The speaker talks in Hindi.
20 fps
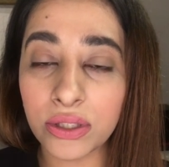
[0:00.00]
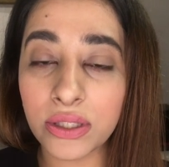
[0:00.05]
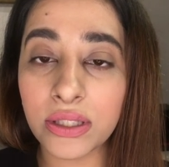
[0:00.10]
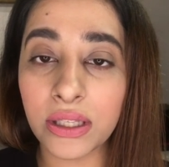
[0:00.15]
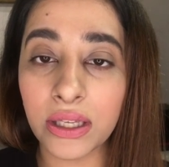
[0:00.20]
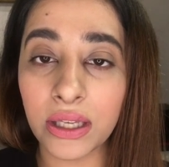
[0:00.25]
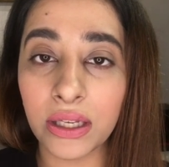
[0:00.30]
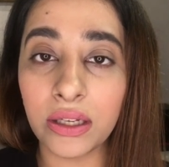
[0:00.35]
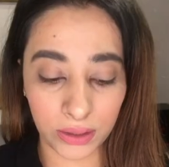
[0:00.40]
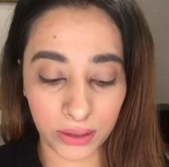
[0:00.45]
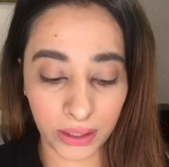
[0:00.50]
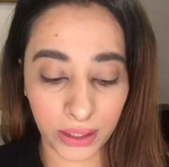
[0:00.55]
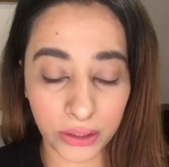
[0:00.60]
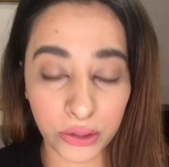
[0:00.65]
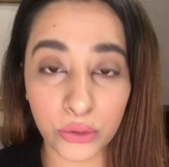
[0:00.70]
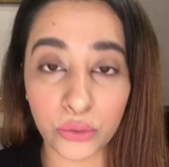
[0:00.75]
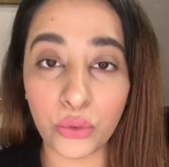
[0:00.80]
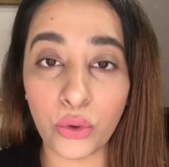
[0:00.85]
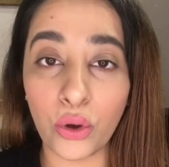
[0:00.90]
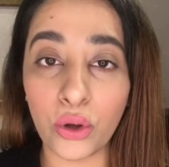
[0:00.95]
द स्किन दैन
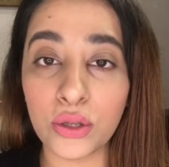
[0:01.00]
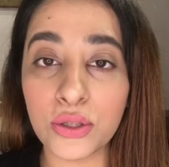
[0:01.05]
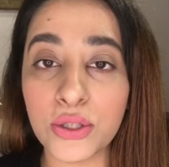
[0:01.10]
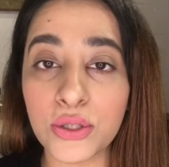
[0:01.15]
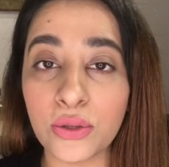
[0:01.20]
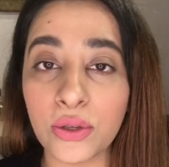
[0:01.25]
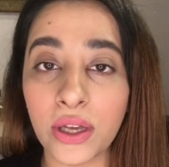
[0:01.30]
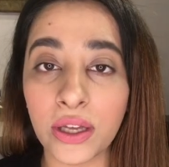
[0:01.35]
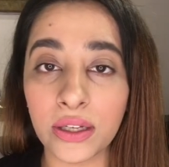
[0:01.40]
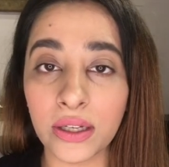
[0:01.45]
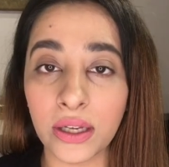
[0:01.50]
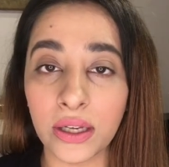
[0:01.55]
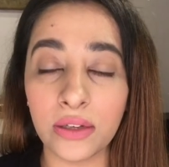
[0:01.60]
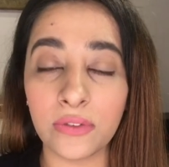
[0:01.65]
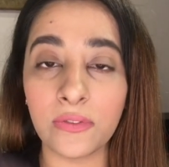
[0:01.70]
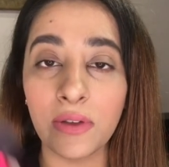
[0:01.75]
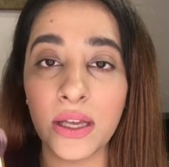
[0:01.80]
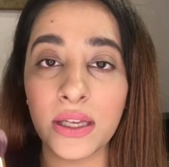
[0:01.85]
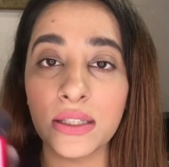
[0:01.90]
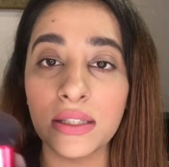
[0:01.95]
यू ऑल्सो कैन
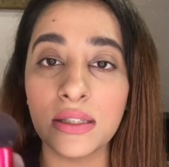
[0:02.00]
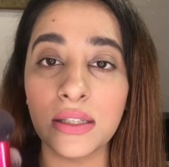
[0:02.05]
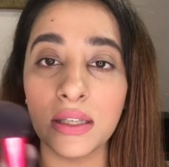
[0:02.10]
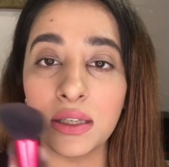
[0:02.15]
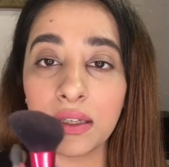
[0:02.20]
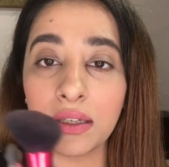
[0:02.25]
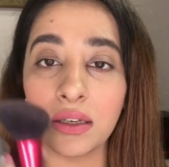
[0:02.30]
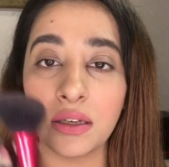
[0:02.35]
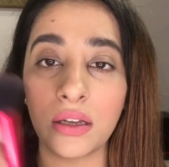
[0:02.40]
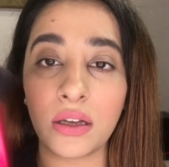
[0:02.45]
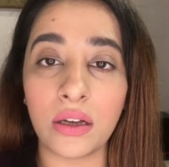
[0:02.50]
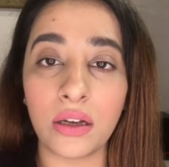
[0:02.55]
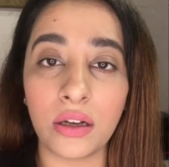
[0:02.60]
इन्वेस्ट इन